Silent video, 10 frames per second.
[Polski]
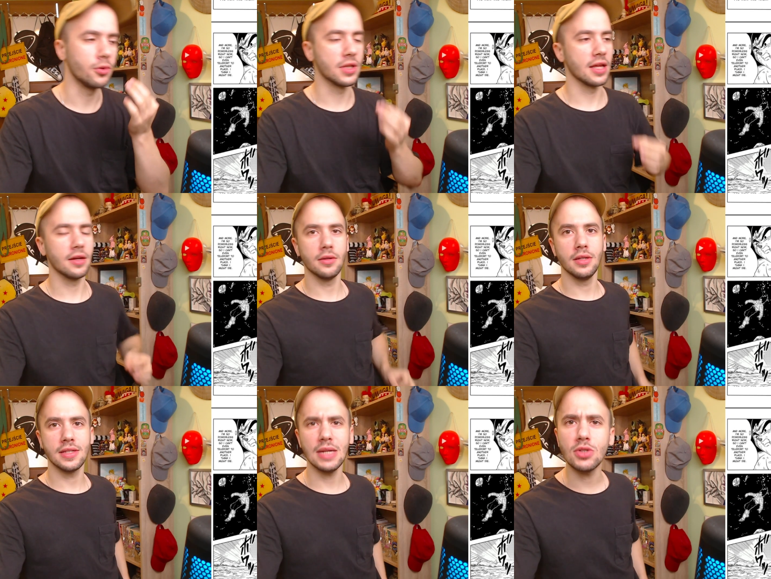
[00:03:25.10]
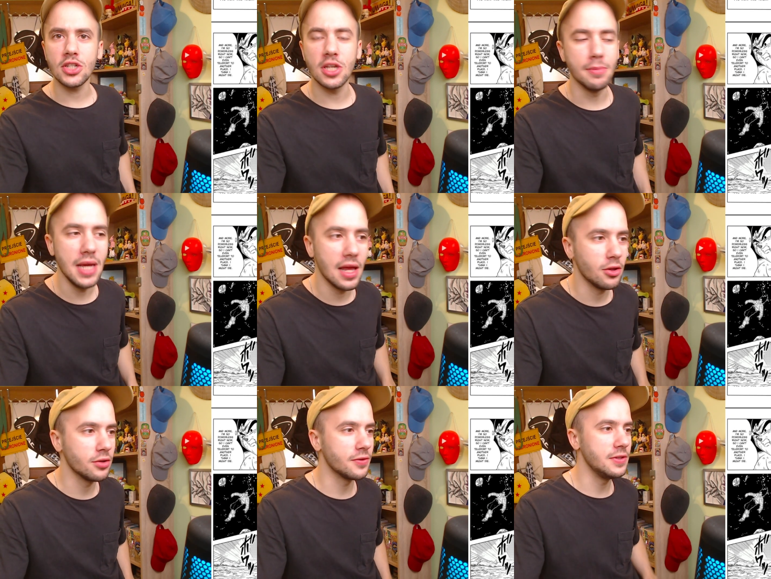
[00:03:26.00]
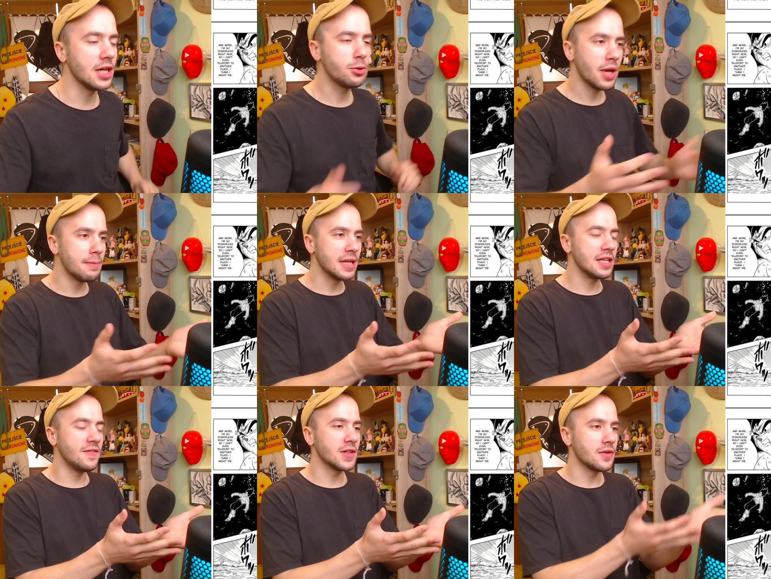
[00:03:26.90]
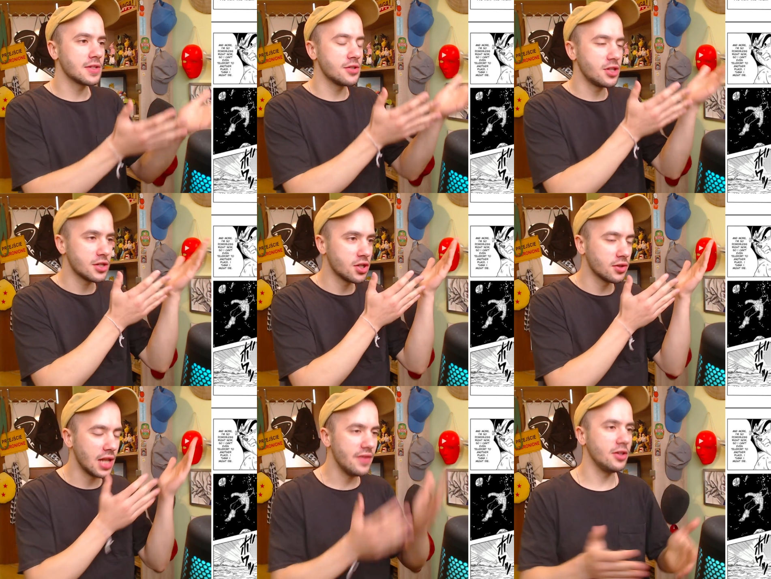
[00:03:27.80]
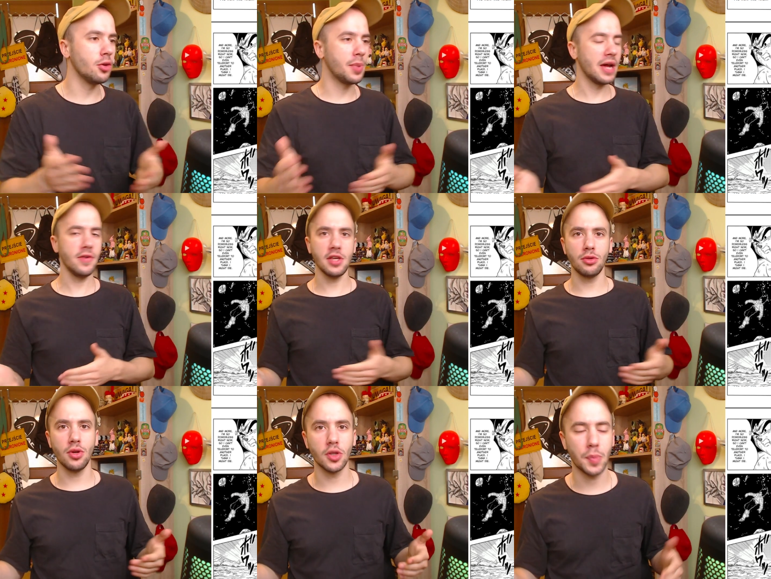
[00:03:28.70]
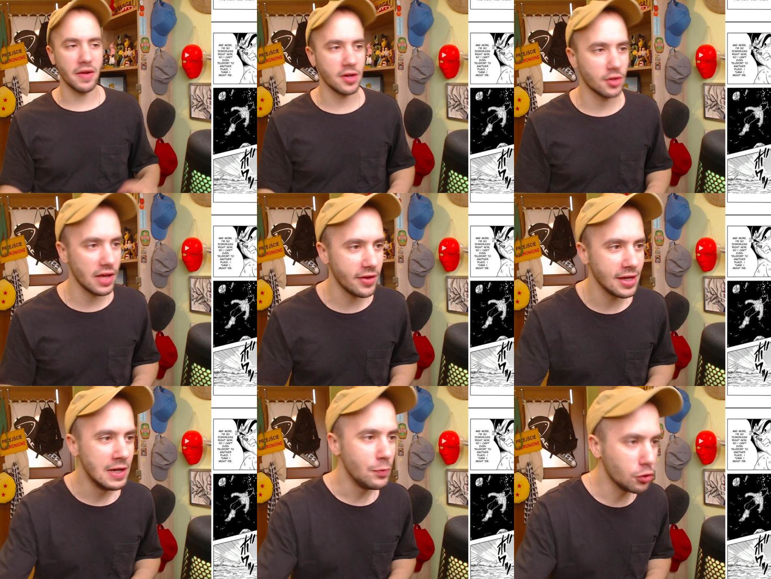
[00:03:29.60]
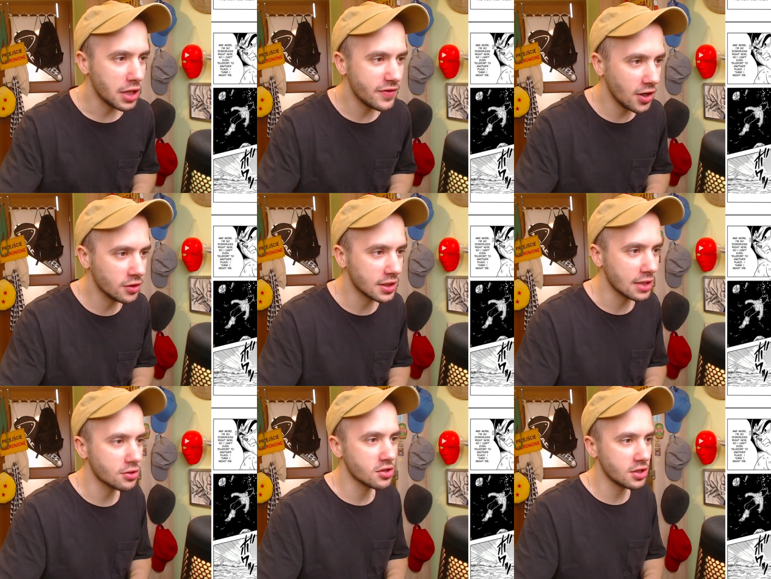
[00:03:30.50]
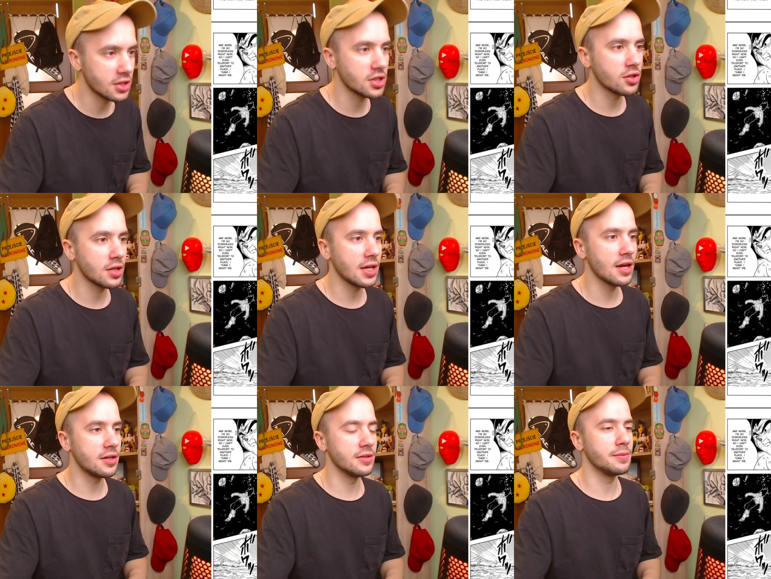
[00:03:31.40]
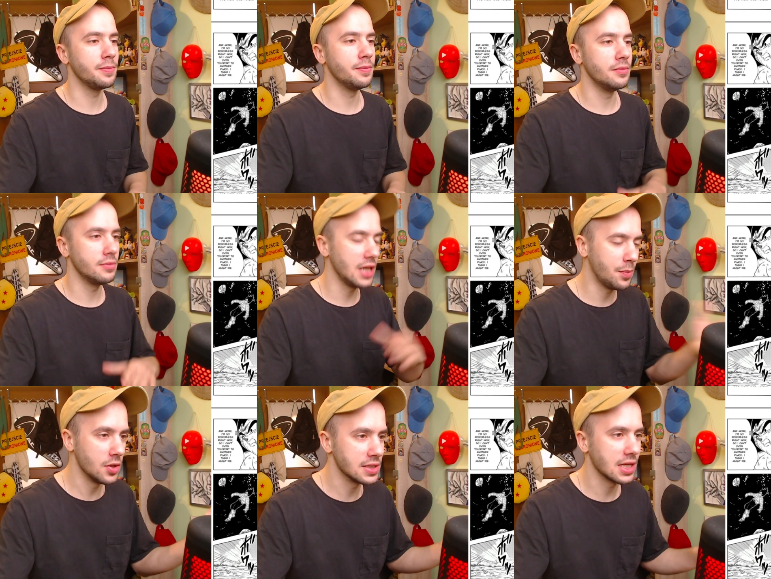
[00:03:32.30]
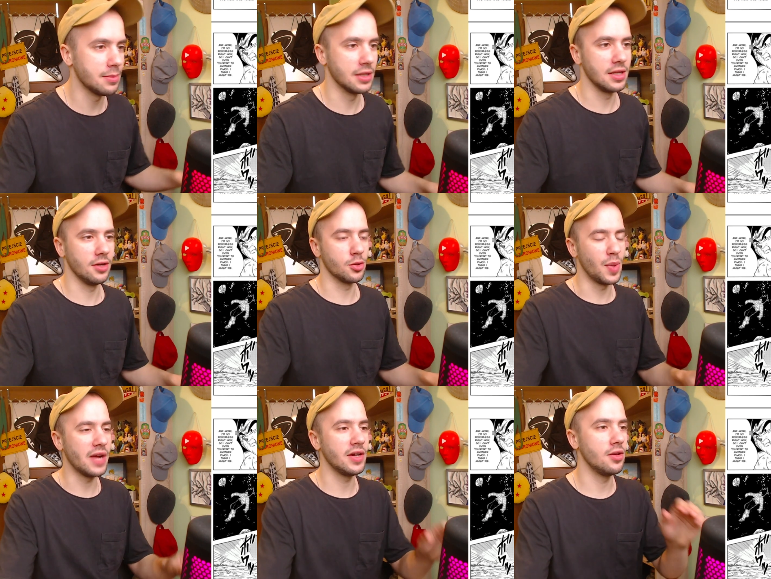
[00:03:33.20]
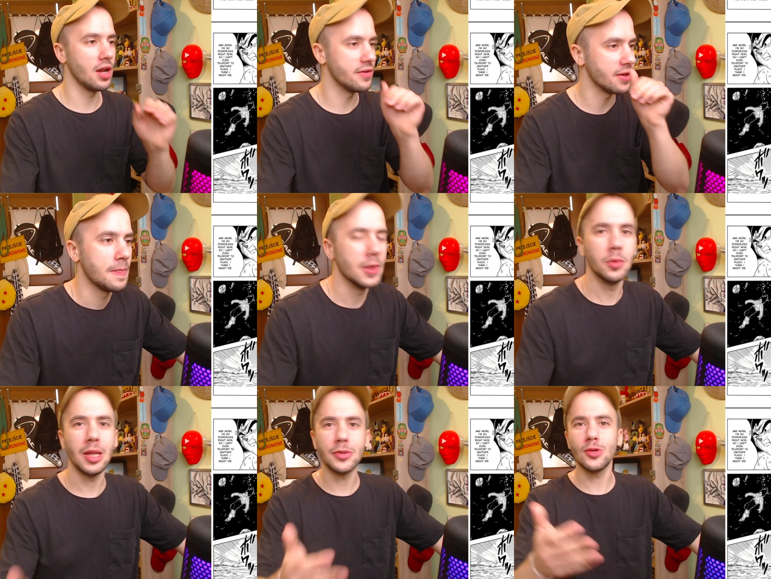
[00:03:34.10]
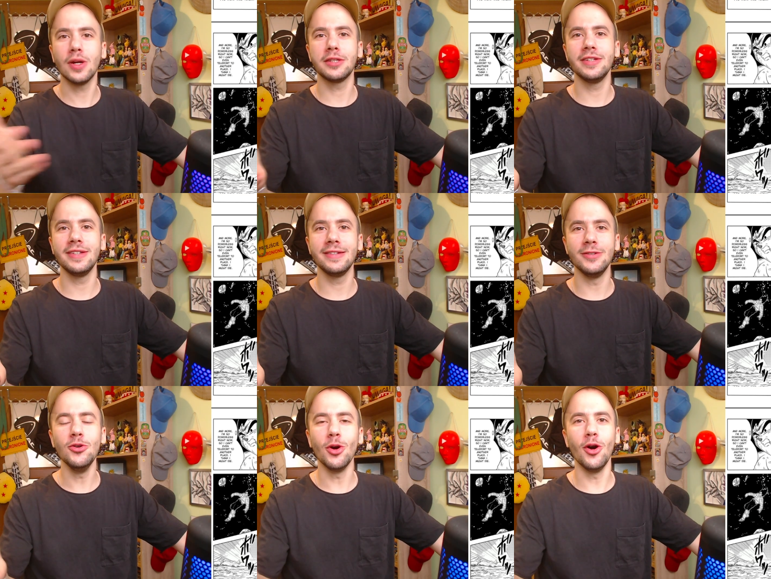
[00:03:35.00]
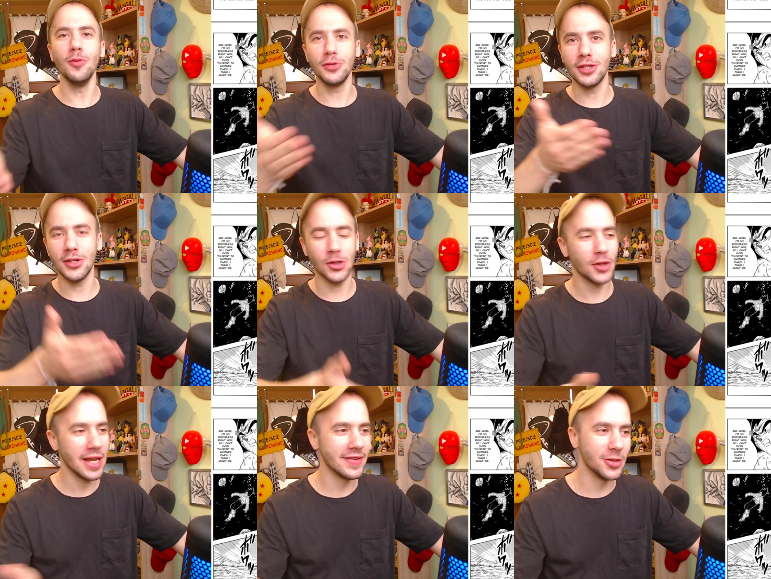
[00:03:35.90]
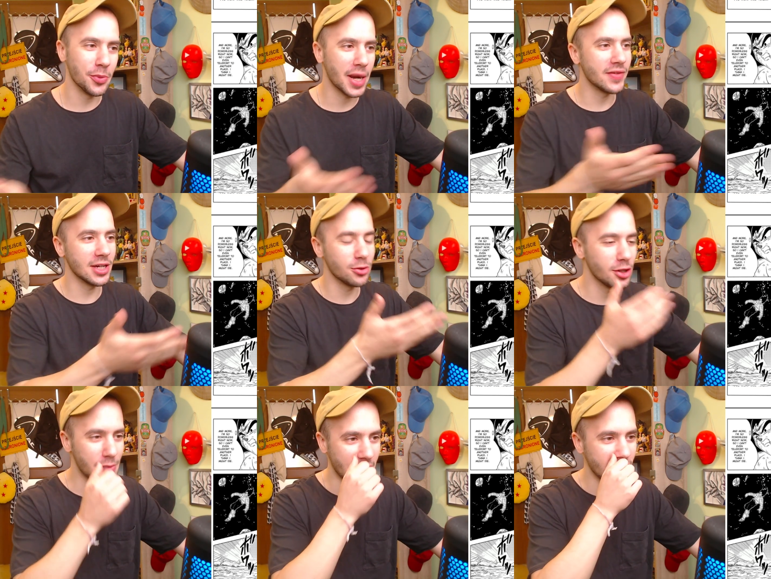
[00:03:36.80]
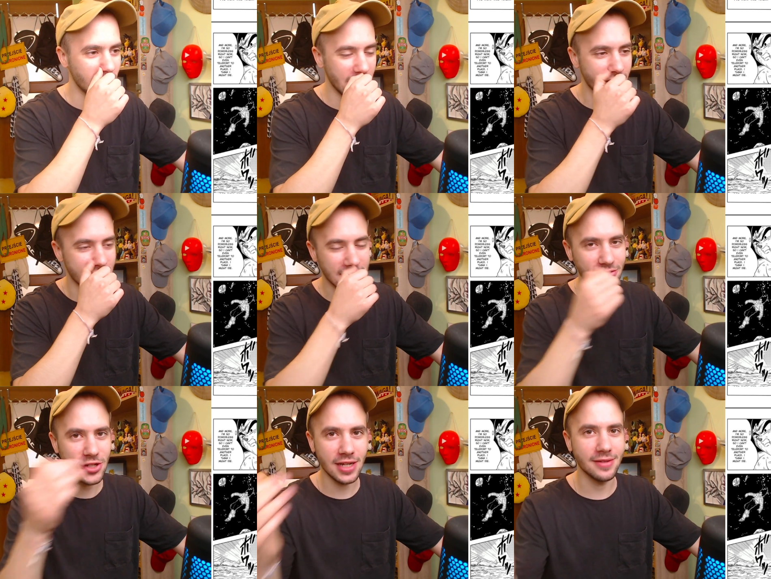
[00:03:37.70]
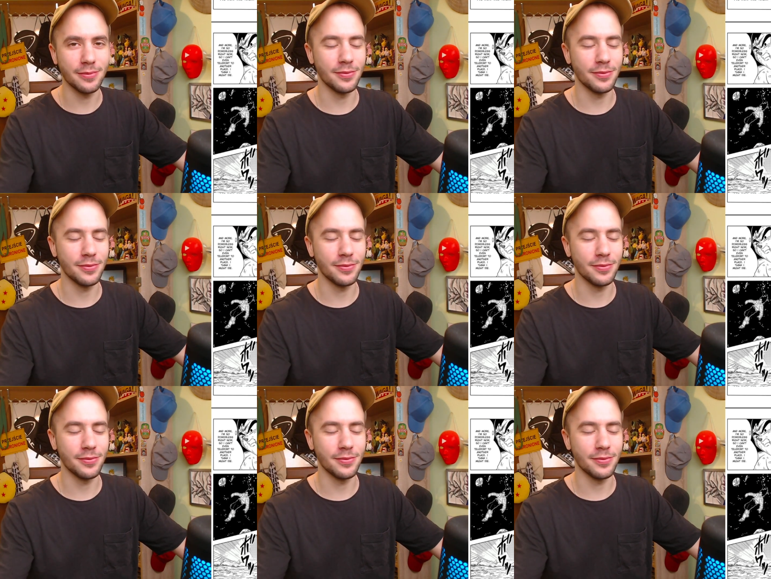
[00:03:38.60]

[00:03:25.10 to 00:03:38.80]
Kurde, cały czas się mylę, no niektóre mangi fanowskie czyta się od lewej do prawej, niektóre od prawej od lewej. Tutaj wygląda na to, że czyta się to tak jak y, japońskie mangi, od prawej do lewej. No bo na przykład y, New Hope czyta się od lewej do prawej, a tu od prawej od lewej i zawsze jak